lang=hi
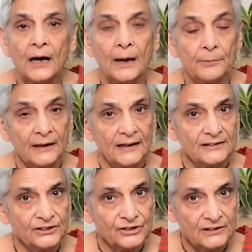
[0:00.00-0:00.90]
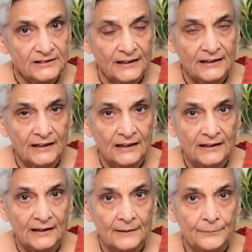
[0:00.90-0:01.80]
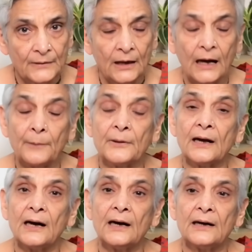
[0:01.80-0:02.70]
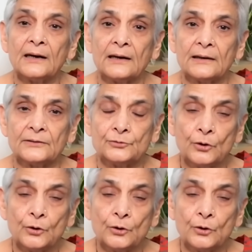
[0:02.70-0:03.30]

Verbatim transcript: आपका डाइजेशन सही नहीं है आपका